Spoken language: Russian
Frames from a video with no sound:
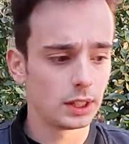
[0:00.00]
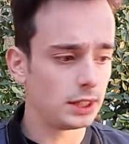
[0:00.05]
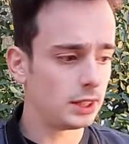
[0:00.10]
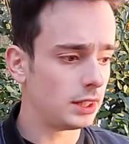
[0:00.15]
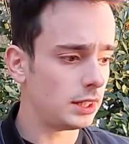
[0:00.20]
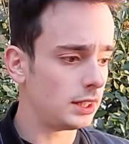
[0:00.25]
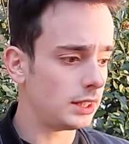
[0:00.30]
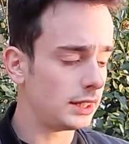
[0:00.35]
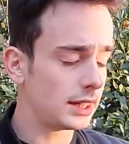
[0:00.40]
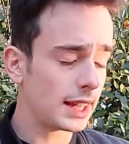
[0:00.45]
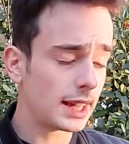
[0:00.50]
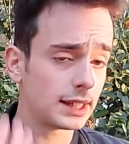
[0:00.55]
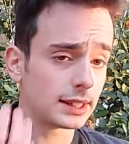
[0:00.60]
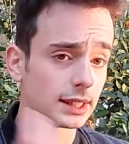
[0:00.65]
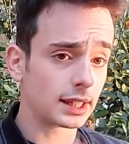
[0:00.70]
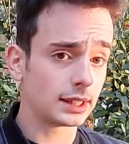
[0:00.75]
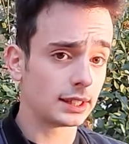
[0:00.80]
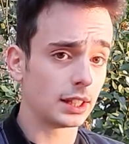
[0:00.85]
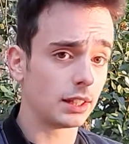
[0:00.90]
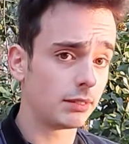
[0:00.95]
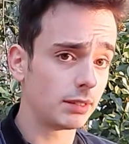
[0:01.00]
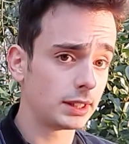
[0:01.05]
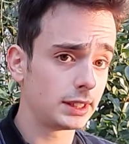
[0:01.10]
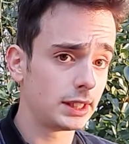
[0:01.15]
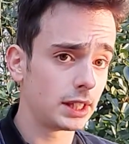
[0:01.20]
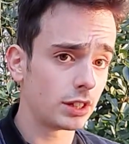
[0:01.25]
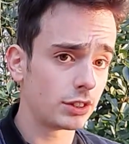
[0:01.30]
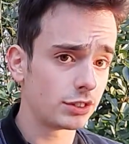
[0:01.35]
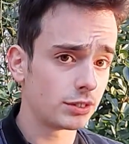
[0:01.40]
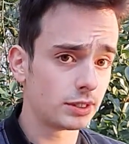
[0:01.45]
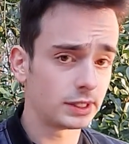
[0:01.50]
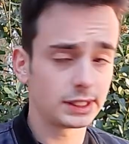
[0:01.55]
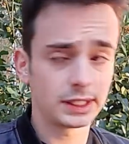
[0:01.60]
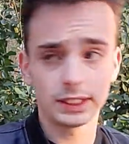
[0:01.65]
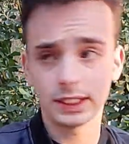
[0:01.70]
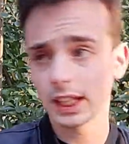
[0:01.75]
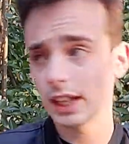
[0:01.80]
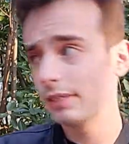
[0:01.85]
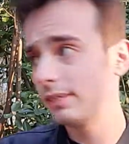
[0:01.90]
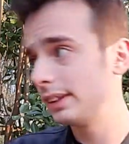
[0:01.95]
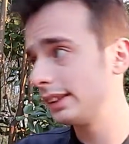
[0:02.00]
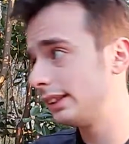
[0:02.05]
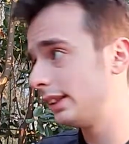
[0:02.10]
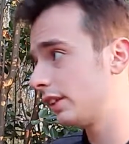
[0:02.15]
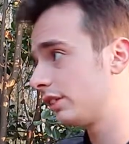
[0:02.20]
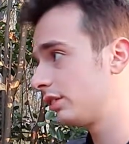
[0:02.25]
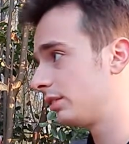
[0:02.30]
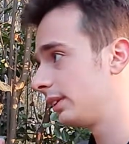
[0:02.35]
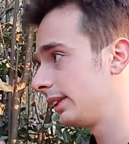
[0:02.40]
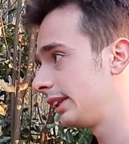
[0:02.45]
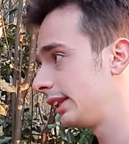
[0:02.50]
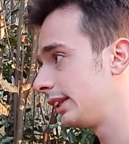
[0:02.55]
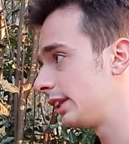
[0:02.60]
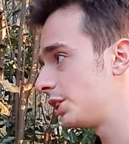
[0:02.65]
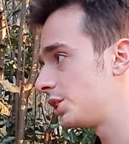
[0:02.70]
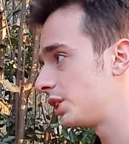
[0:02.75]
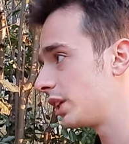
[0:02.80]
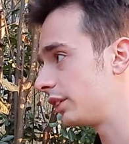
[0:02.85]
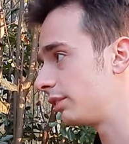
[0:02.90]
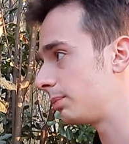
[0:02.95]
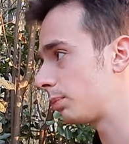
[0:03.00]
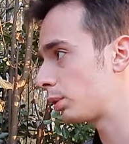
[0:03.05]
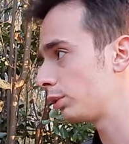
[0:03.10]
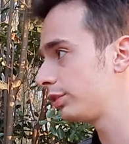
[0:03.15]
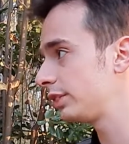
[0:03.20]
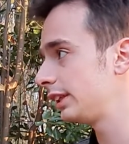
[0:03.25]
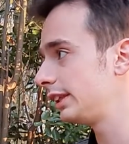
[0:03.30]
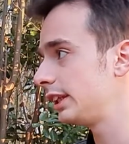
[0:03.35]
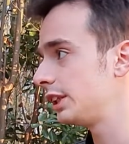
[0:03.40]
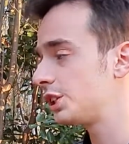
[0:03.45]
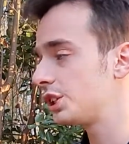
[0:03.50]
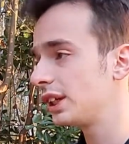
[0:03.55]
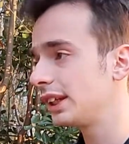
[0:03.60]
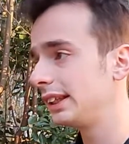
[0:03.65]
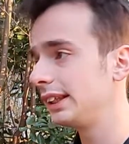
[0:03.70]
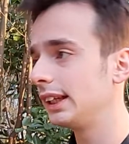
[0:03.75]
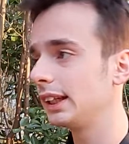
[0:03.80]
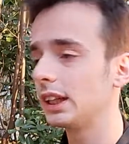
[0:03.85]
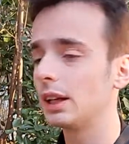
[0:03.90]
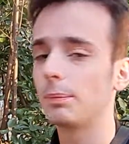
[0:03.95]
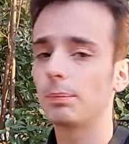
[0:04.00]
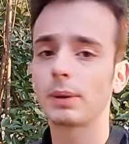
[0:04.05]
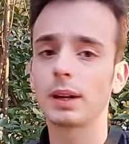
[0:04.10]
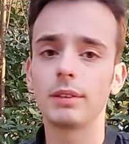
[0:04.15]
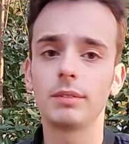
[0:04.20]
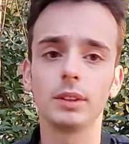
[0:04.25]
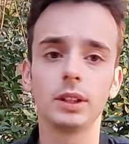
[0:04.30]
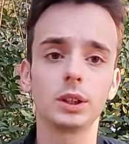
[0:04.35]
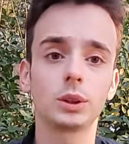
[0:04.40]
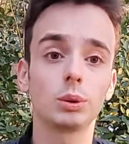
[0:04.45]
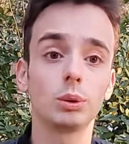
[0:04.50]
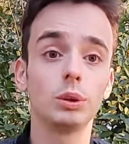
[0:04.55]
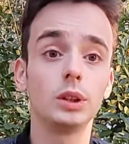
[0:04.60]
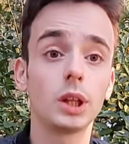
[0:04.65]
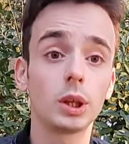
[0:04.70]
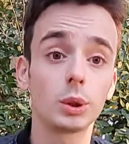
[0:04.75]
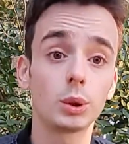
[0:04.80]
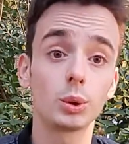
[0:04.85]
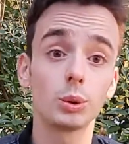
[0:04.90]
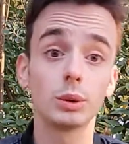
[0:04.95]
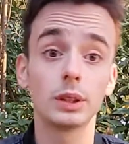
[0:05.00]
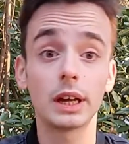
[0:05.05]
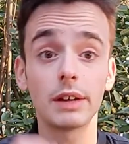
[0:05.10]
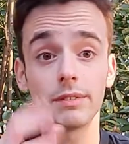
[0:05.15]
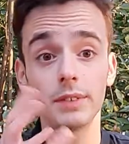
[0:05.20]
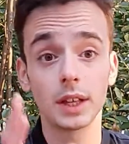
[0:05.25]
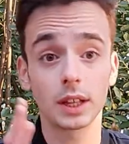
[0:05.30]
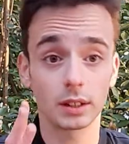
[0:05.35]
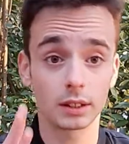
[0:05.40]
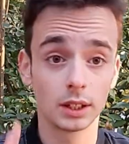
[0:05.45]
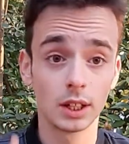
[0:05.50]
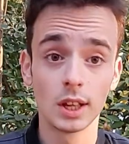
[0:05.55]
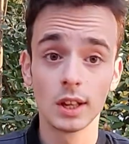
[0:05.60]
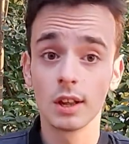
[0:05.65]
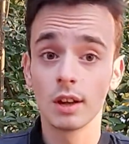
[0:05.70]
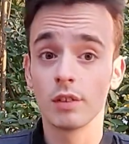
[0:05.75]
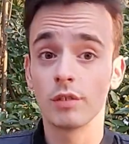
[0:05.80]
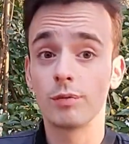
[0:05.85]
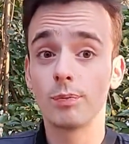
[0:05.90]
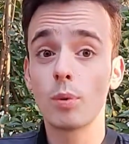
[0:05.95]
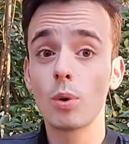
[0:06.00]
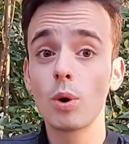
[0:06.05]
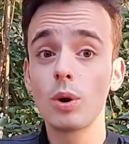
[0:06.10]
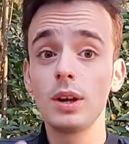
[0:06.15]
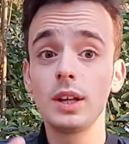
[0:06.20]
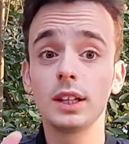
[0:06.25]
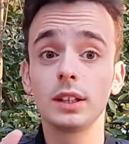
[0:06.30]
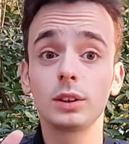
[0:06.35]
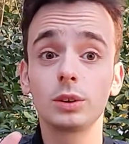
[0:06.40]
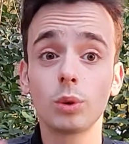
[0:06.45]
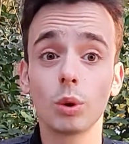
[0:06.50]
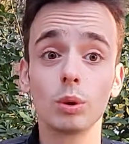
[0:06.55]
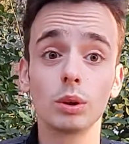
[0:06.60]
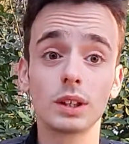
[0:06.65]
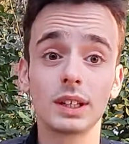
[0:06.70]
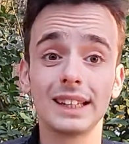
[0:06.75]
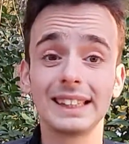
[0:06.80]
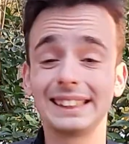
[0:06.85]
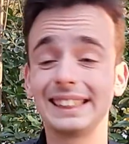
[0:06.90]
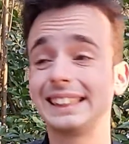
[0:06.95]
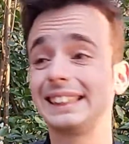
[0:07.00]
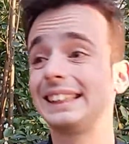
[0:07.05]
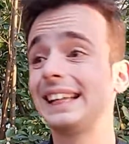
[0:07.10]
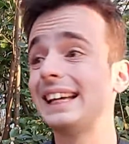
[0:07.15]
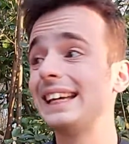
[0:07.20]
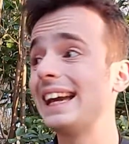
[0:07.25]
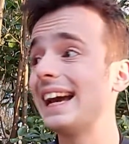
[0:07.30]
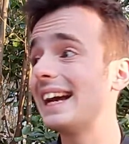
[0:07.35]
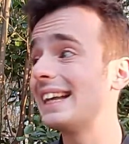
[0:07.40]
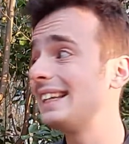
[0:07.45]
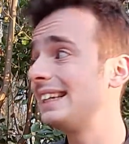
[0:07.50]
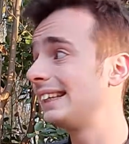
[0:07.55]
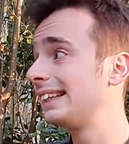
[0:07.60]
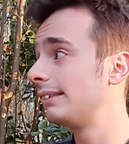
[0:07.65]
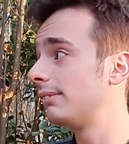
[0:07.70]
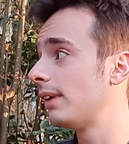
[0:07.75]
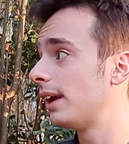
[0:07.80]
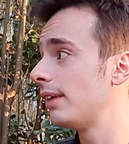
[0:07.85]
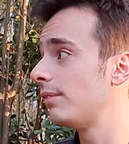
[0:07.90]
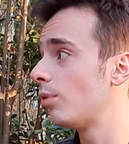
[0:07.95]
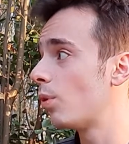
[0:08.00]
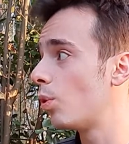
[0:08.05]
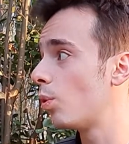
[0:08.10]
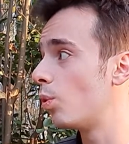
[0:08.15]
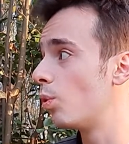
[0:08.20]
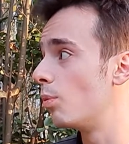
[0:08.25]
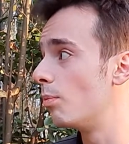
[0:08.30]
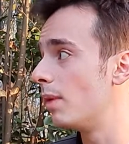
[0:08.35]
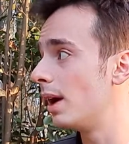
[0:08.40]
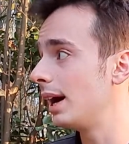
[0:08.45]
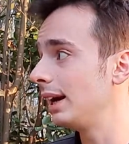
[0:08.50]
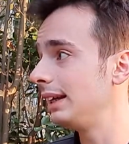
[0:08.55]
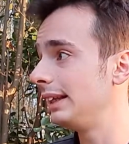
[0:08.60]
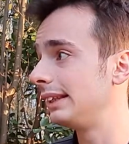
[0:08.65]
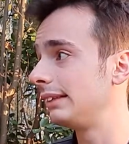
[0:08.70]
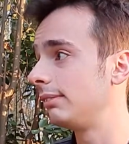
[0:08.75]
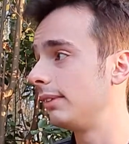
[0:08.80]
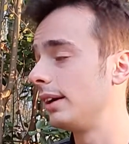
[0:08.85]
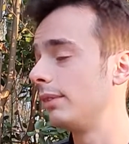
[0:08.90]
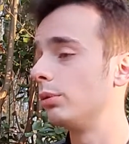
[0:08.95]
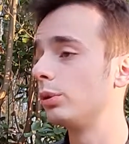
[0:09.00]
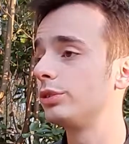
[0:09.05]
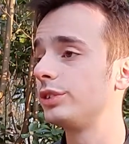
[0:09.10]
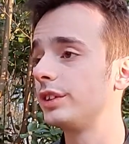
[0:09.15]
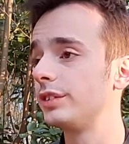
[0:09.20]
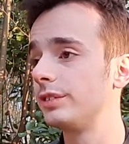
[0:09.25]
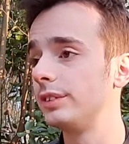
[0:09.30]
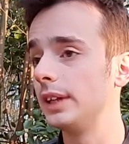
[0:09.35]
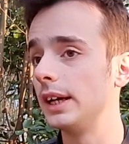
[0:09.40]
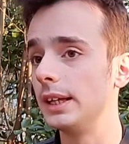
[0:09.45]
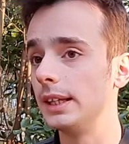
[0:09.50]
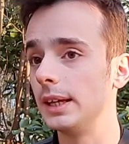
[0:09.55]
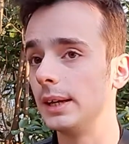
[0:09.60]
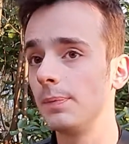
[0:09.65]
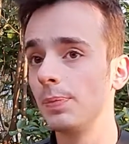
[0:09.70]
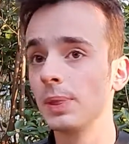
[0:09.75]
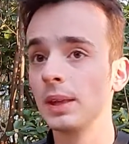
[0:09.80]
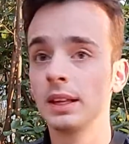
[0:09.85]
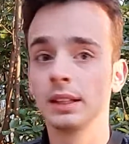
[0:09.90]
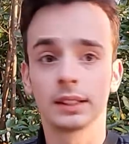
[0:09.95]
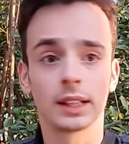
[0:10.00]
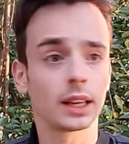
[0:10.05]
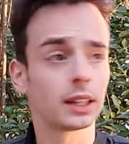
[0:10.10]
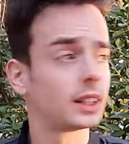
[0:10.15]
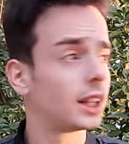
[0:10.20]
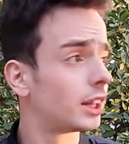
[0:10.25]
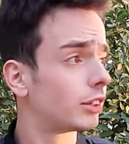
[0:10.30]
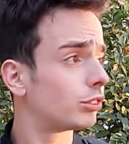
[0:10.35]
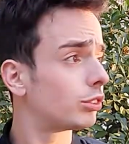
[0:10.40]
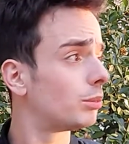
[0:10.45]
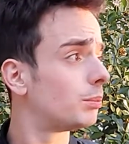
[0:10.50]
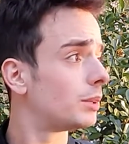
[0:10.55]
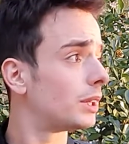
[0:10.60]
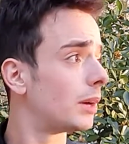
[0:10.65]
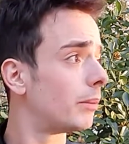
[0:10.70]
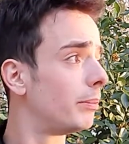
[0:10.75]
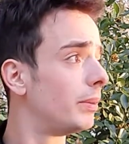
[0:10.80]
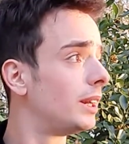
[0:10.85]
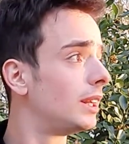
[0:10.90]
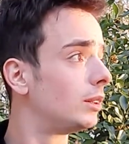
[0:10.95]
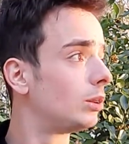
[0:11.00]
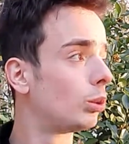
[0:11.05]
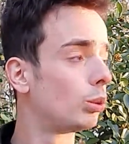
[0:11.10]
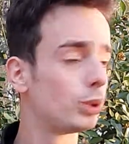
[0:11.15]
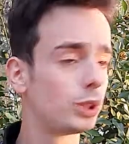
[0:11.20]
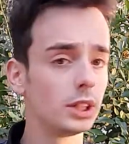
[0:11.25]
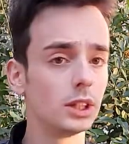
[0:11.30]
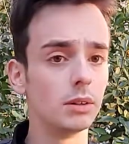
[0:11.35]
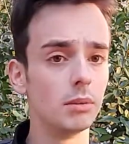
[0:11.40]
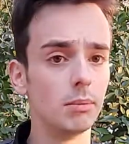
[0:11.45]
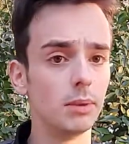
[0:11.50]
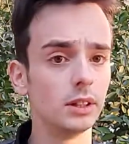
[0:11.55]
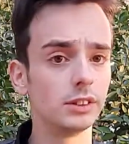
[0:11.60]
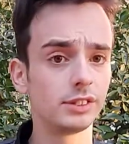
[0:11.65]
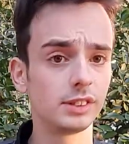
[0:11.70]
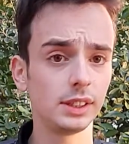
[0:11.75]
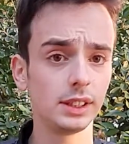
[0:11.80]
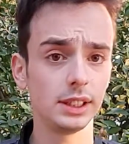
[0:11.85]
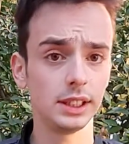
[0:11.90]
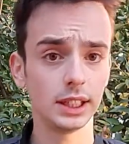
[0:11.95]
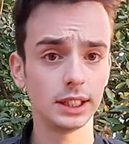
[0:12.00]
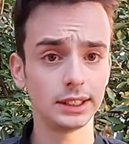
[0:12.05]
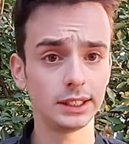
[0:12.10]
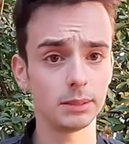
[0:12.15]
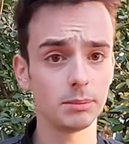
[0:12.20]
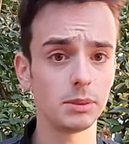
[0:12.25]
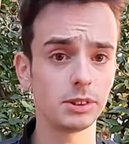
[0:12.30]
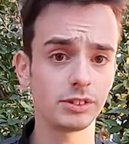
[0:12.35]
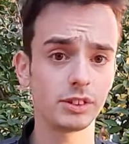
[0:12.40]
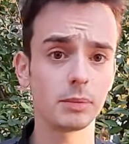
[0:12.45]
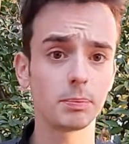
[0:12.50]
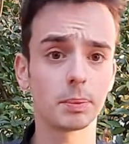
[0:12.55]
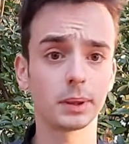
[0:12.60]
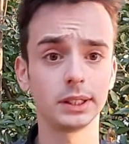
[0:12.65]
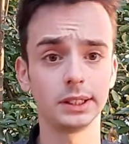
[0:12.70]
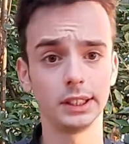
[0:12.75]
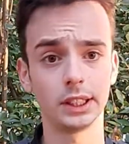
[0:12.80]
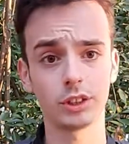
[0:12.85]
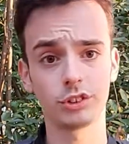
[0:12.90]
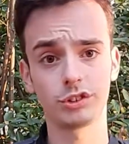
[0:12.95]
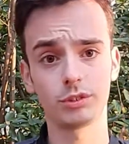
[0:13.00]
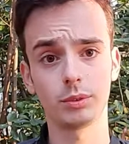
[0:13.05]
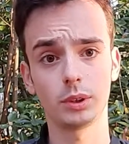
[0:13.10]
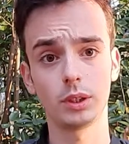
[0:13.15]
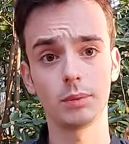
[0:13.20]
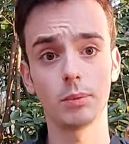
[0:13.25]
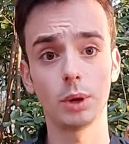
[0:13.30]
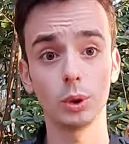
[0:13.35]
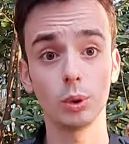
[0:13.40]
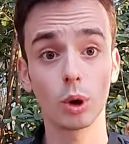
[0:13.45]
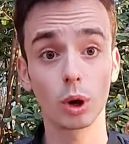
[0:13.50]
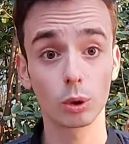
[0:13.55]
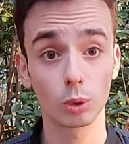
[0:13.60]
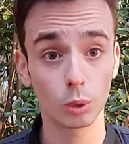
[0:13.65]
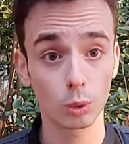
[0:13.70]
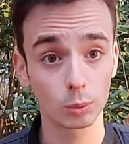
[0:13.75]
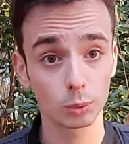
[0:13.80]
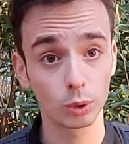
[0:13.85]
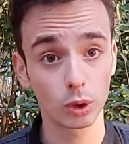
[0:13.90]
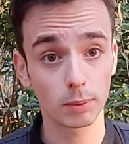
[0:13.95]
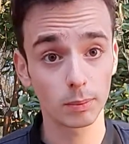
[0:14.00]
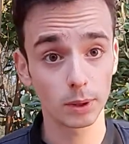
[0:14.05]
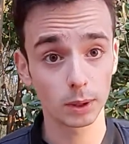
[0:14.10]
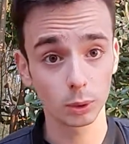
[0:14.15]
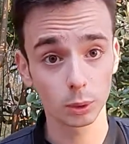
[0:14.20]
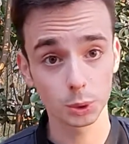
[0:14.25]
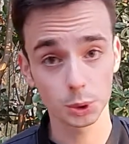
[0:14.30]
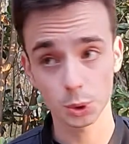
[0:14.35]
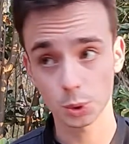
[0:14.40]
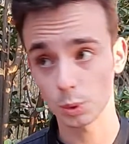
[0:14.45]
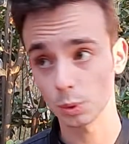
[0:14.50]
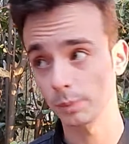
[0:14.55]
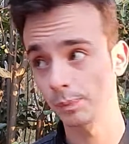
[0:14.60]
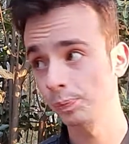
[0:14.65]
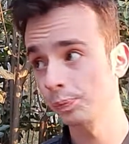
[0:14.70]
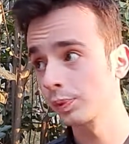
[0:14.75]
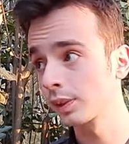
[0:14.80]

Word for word: И я и тогда воздерживался, я и воздерживался сейчас. Просто сейчас я направил эту энергию наверх, в более тонкое состояние своего ума и своего сознания. Тогда же у меня были другие мысли, и эти мысли поддерживали мою огромную оболочку.